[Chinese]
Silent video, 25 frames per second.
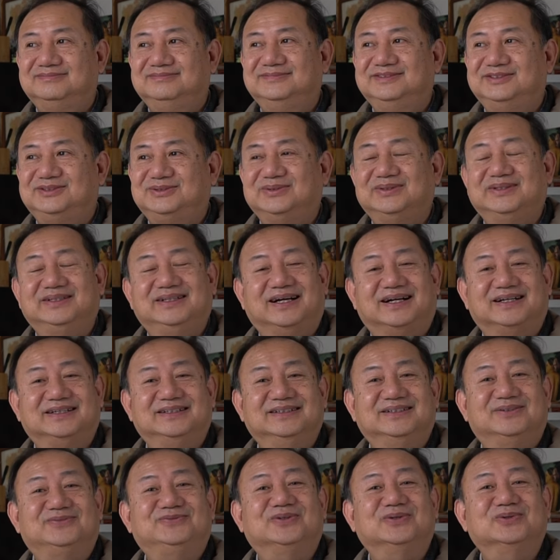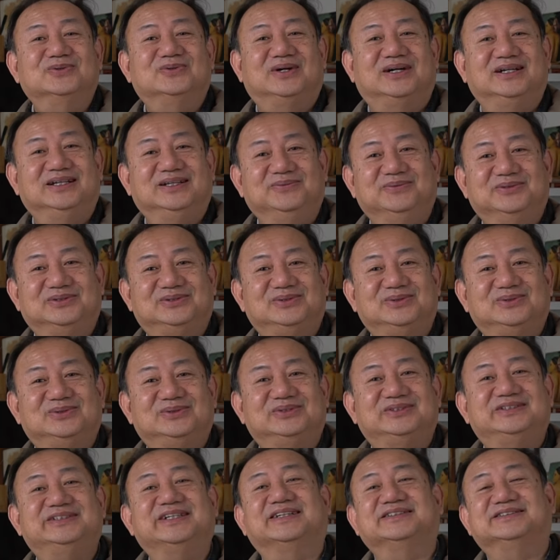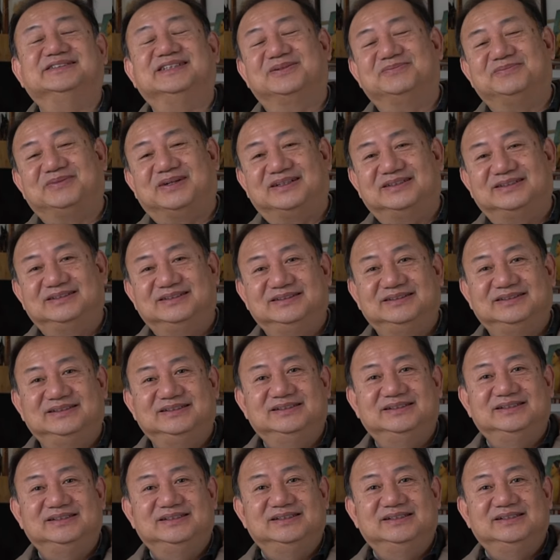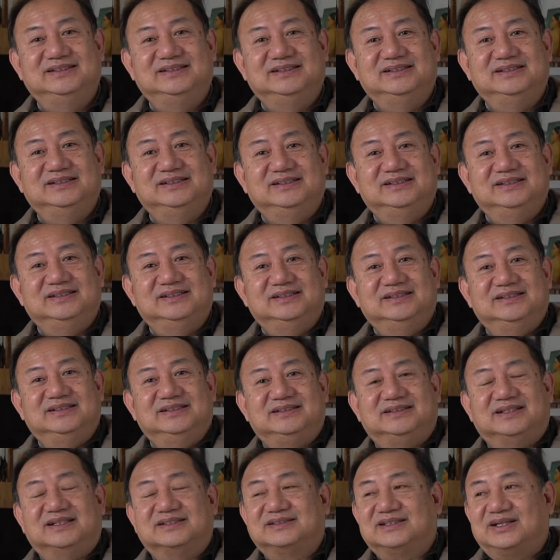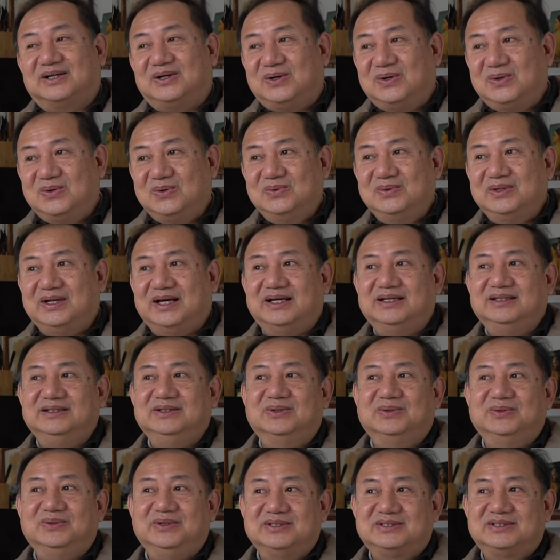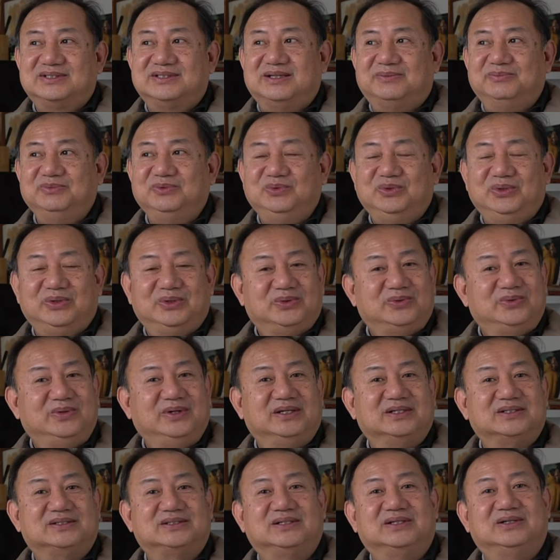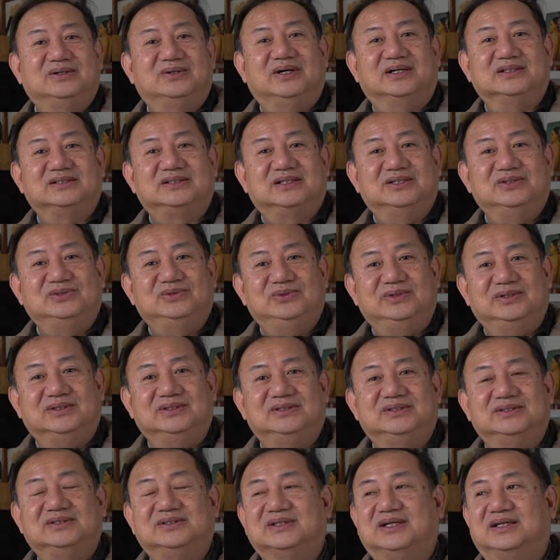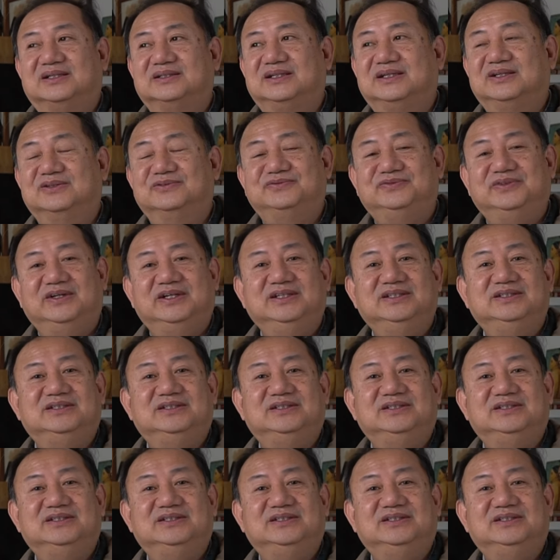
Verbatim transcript: 所以两个人的疯狂，你们去想象吧。但是后来有一次他们约会的时候啊，这个拳击家这个飞